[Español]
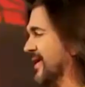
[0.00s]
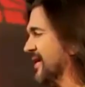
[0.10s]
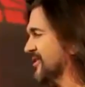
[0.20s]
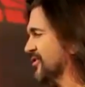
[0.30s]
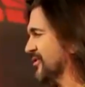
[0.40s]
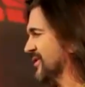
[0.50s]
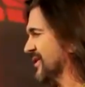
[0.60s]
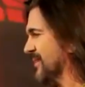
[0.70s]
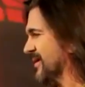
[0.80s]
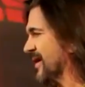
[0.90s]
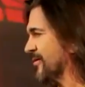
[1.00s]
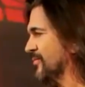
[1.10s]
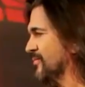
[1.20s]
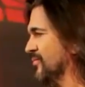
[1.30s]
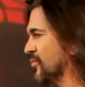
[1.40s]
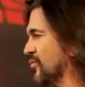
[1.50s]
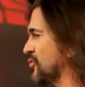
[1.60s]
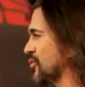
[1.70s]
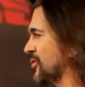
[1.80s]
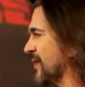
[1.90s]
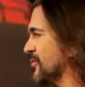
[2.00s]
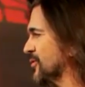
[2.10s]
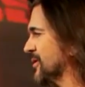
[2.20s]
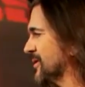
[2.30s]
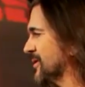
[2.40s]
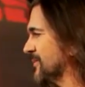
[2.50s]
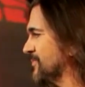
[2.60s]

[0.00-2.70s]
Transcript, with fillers: de canciones que marcaron mucho, digamos, eh,